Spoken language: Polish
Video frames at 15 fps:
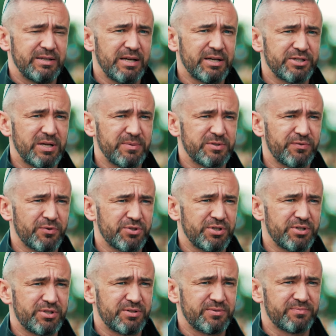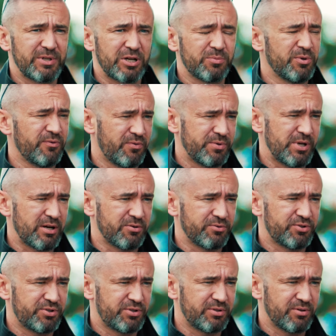Ja chciałem stworzyć taką nową
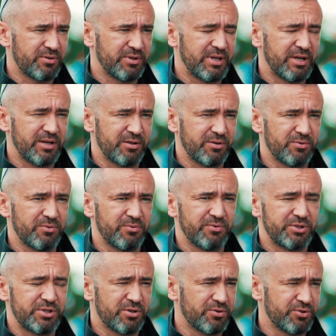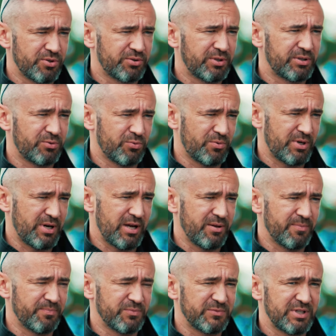jakość trochę na rynku, jeśli chodzi o te true
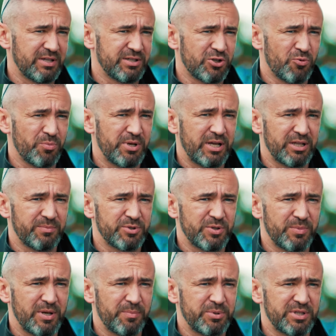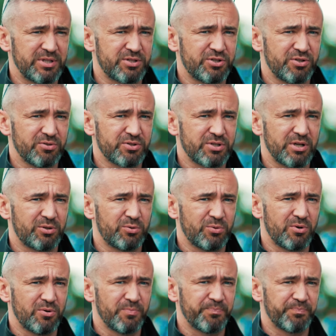crime. Zależało mi na tym, żeby napisać książkę,
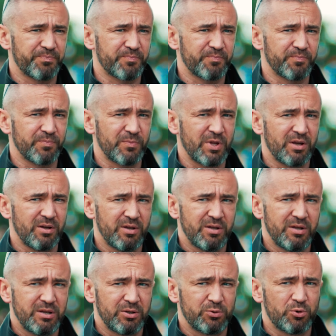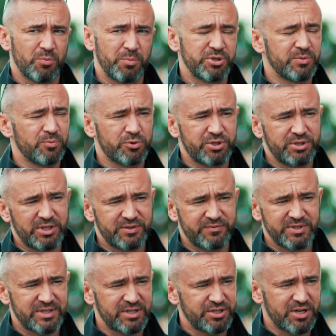którą, mm, którą będzie mógł czytać
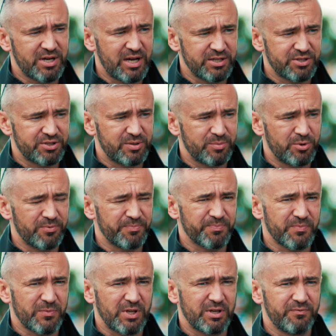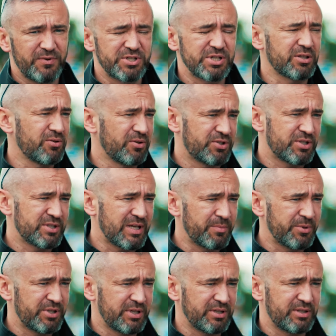w zasadzie każdy, bo wiesz jak to jest,
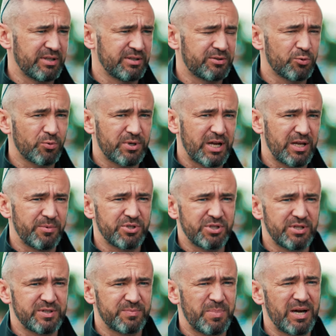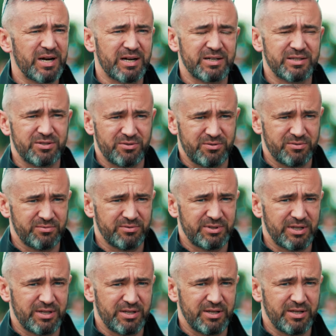czasami te, te true crime, jeżeli jest bardzo
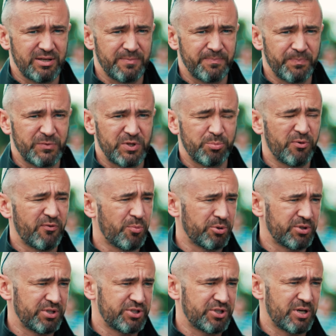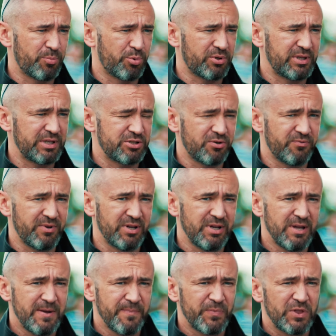takie typowo podejście reportażowe,
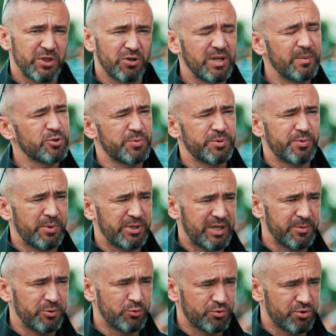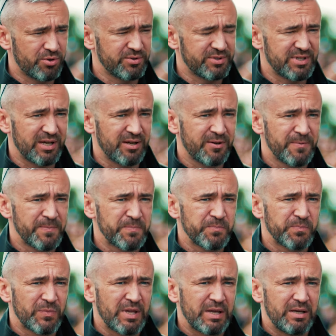to ona może być momentami nużąca.
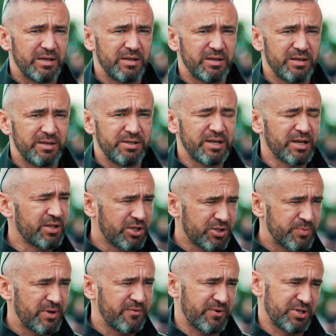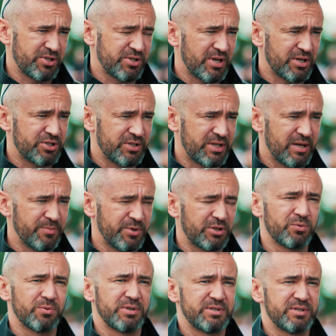I takie też miałem wrażenia, jak czytałem
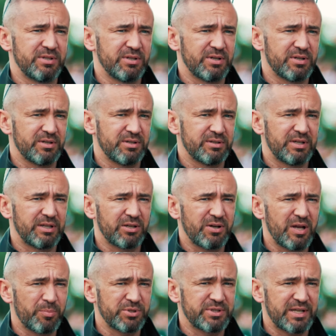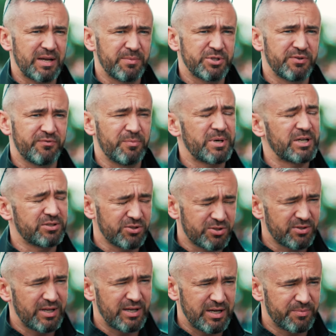niektóre z nich. Dlatego ja postarałem się wybrać to,
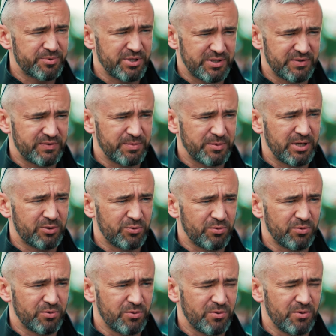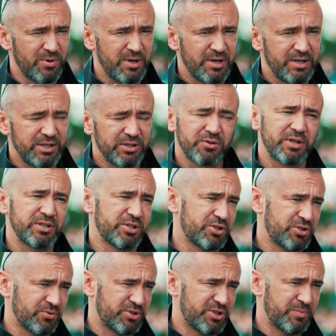co najlepsze jest w tym gatunku i dodać
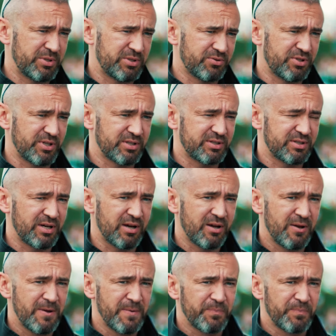jeszcze od siebie coś ekstra.